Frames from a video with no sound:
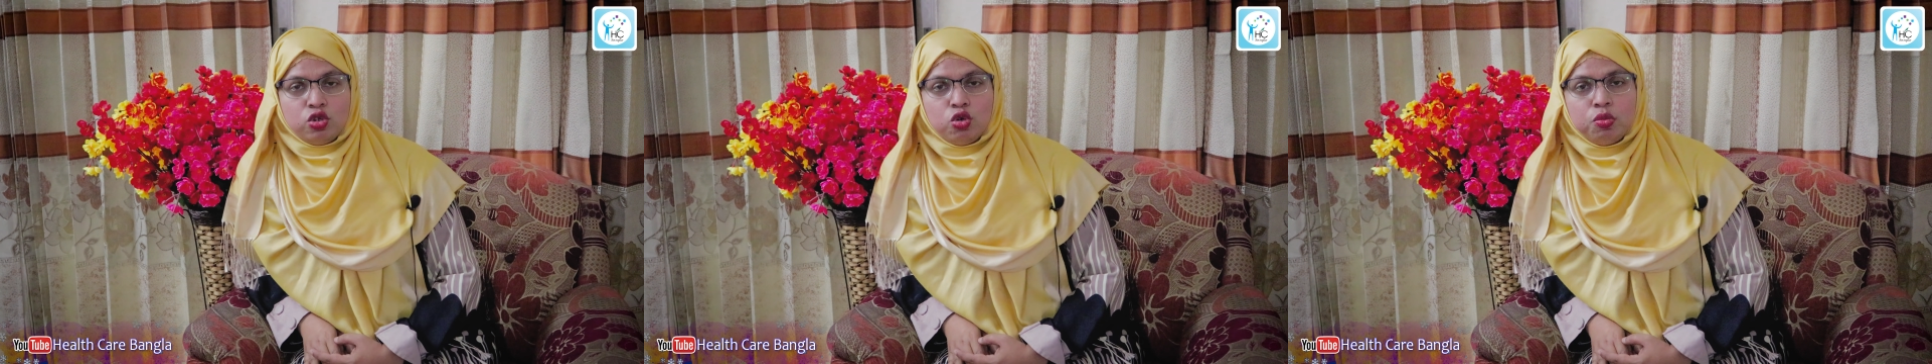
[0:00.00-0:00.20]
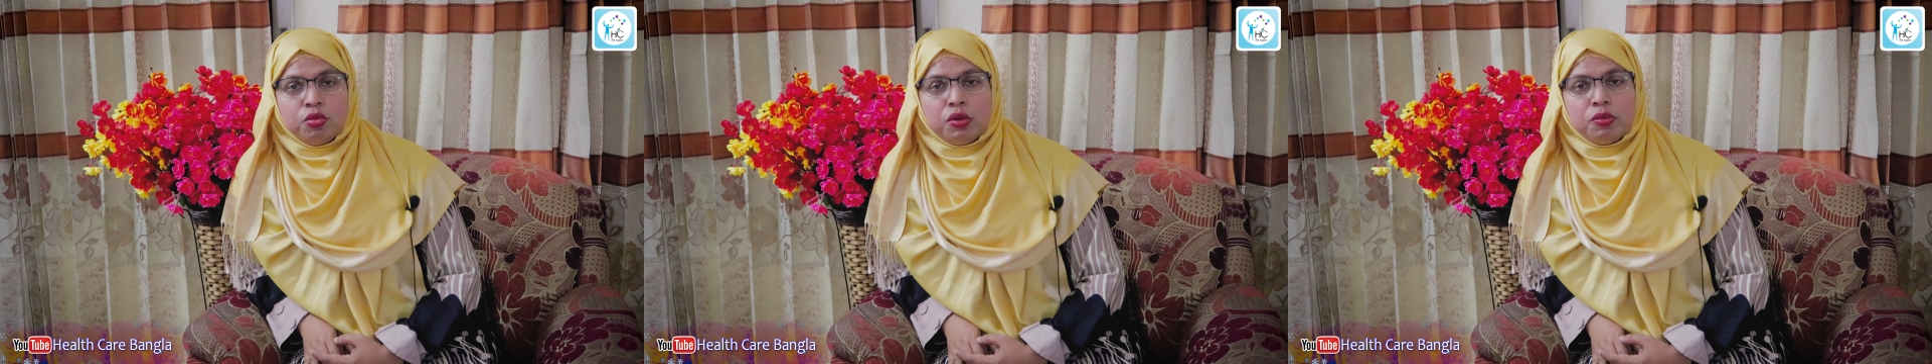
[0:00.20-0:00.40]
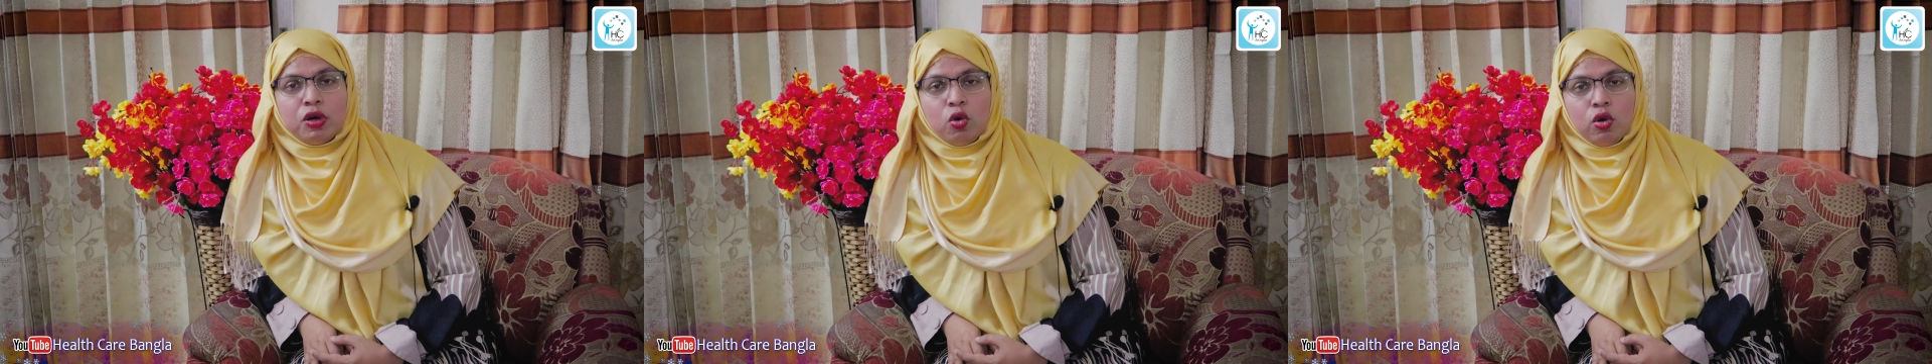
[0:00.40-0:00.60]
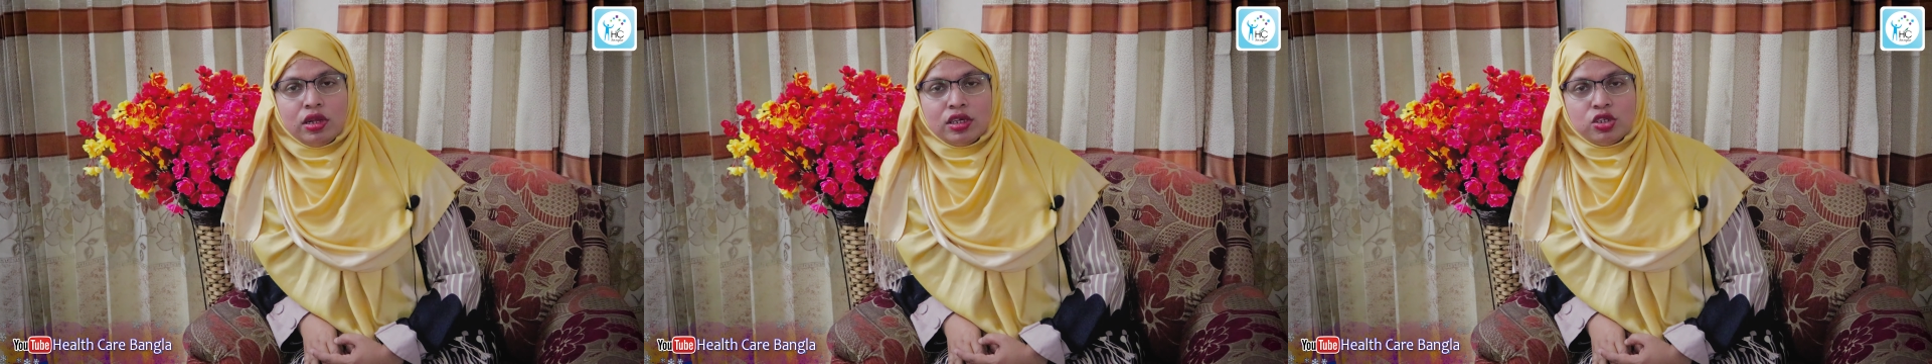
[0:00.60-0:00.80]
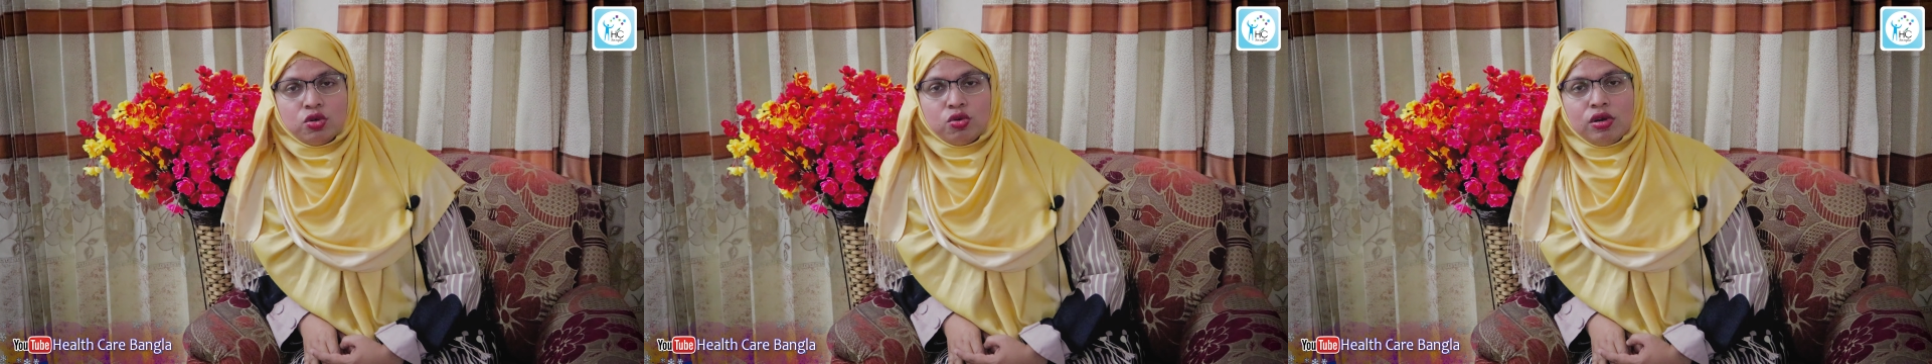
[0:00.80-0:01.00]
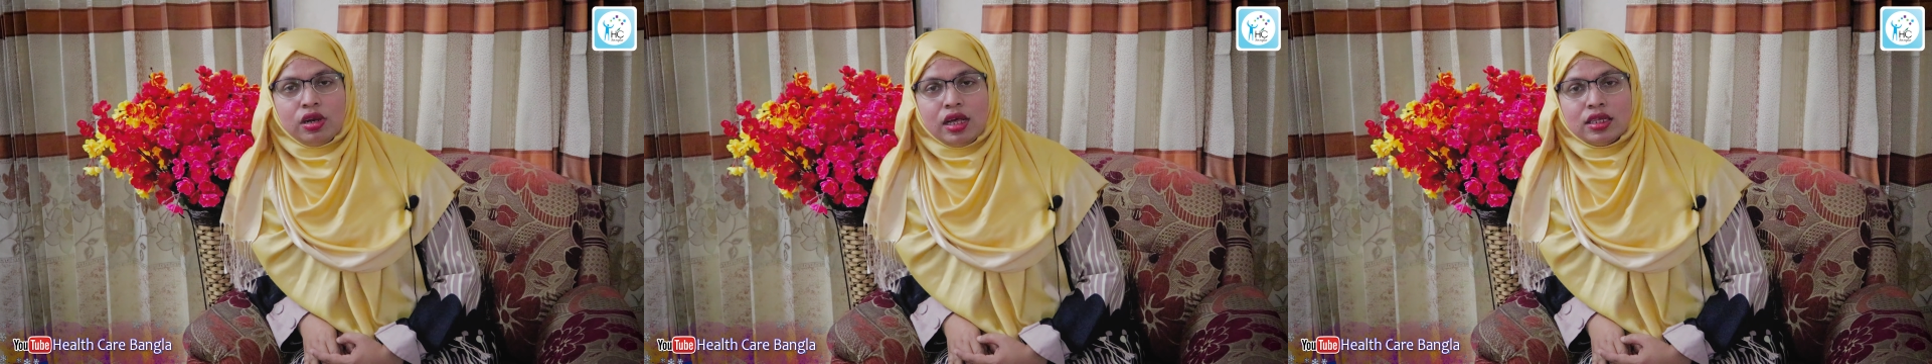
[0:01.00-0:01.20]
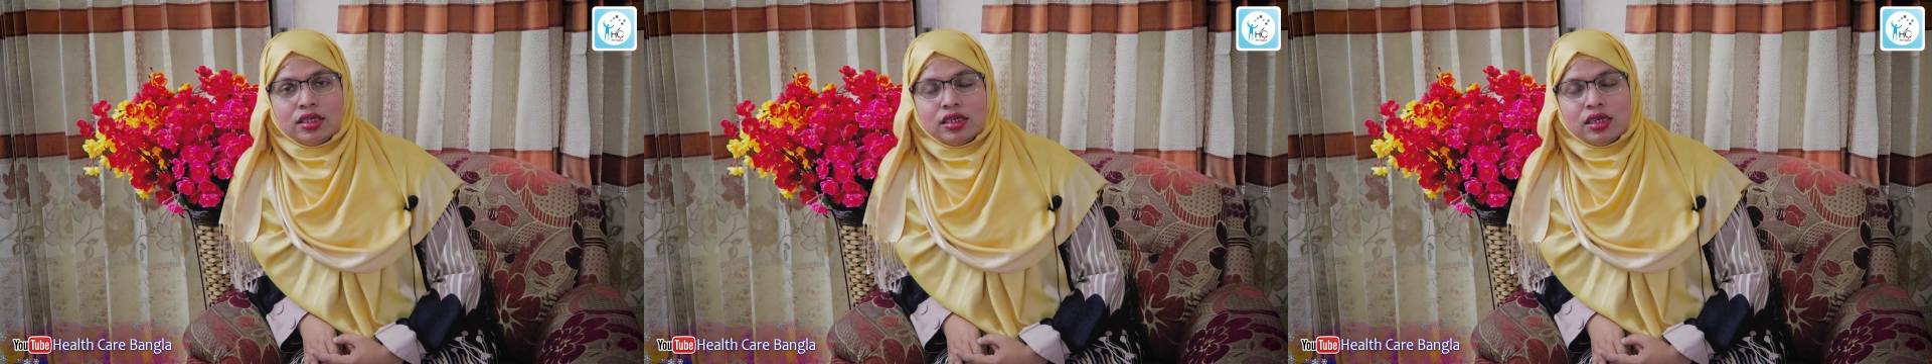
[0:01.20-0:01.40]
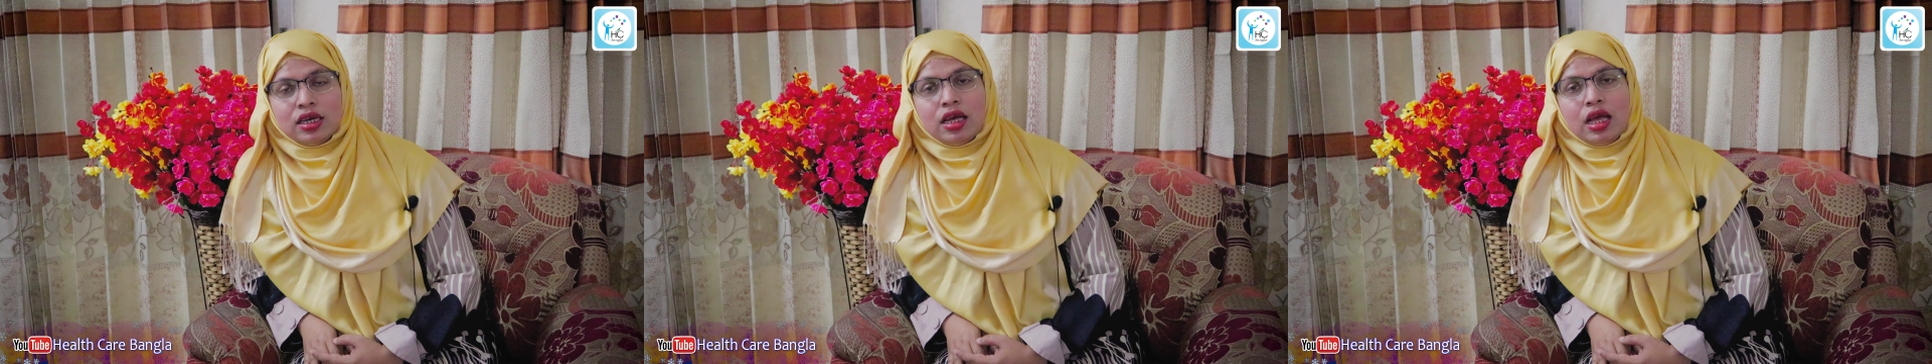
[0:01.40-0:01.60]
চর্বি বা কোলেস্টেরল
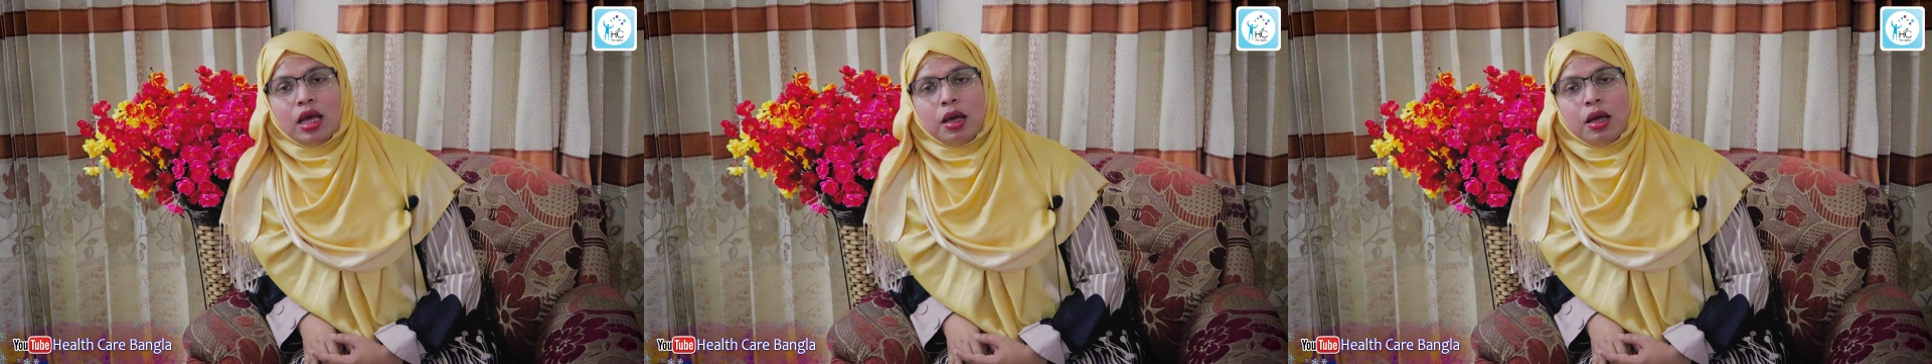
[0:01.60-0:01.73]
আছে